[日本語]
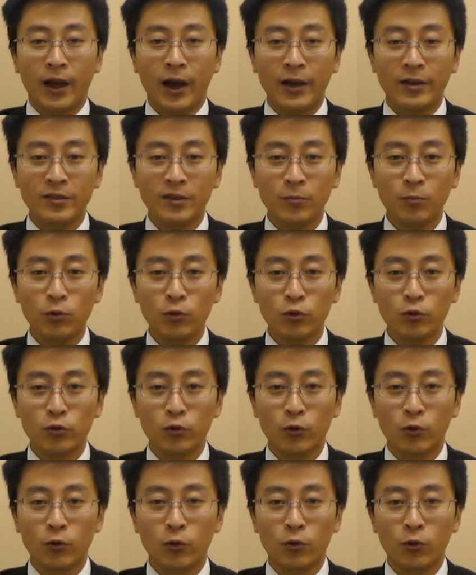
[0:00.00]
アイサポート
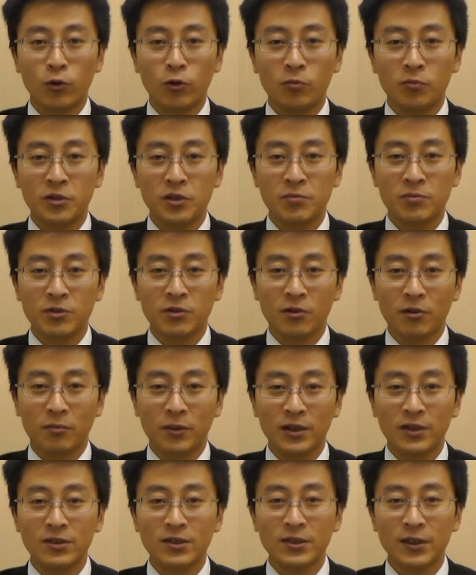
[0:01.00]
総合法務事務所の
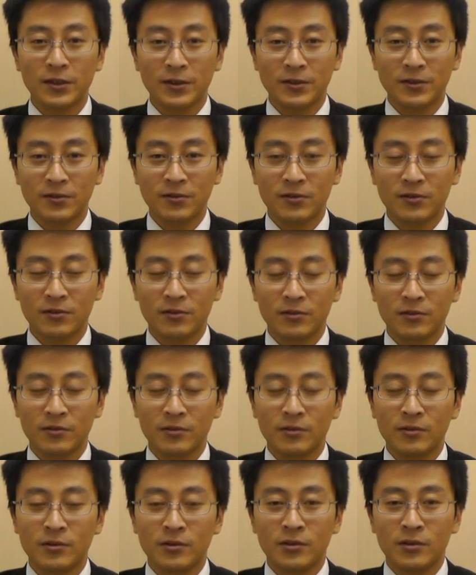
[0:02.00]
松下です。
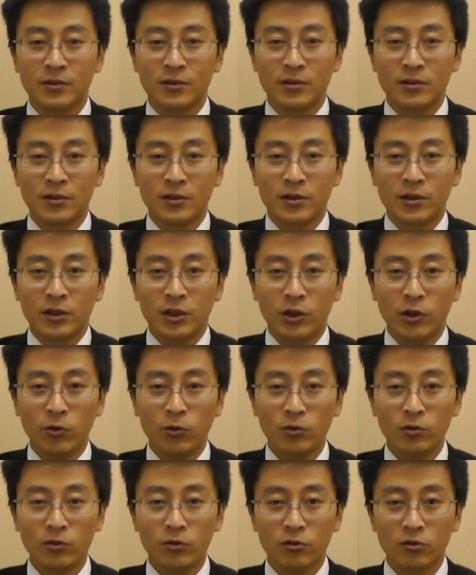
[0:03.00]
日
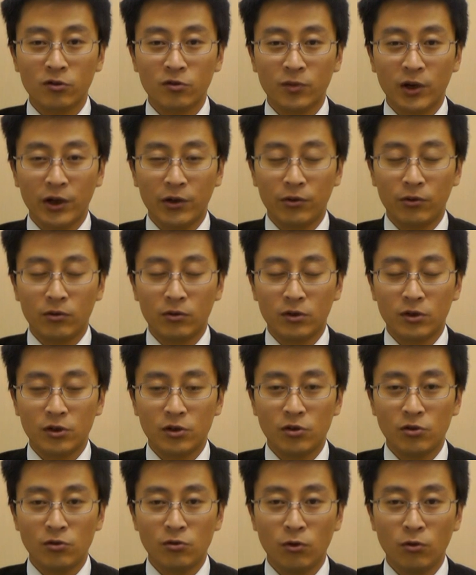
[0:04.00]
本にお住まいの
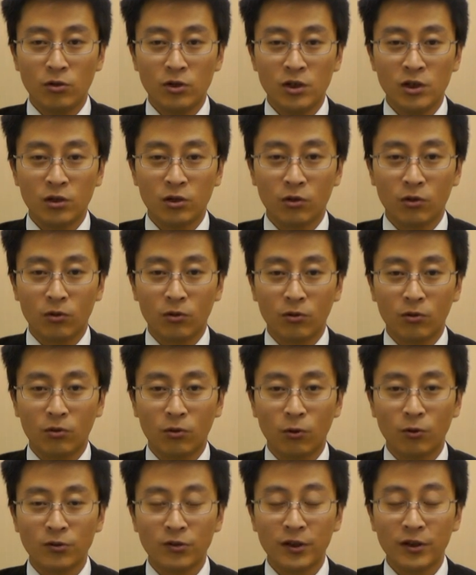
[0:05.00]
中国人との
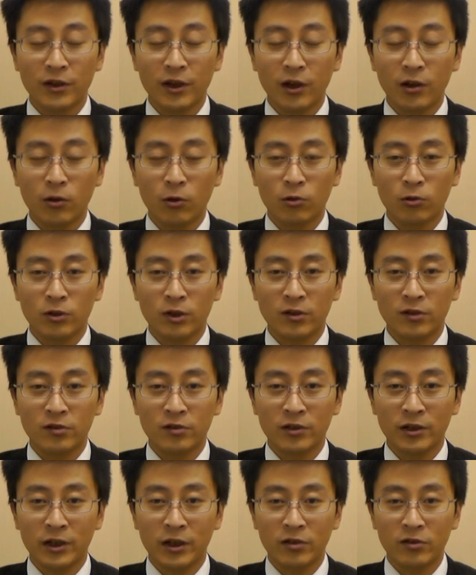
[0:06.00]
国際結婚の手
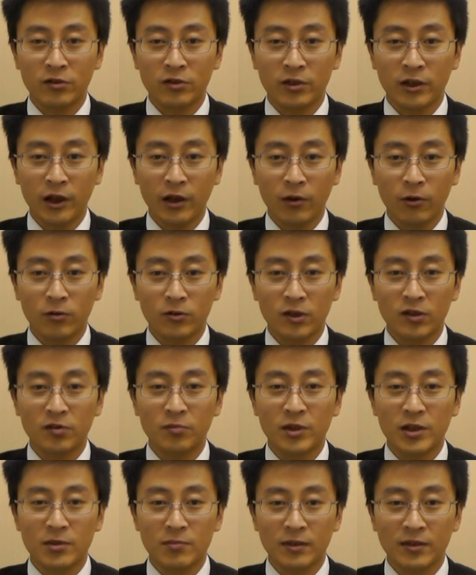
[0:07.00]
続きについてご説
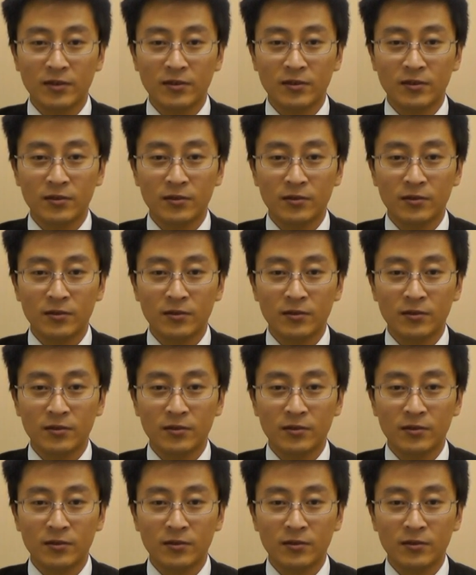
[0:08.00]
明しま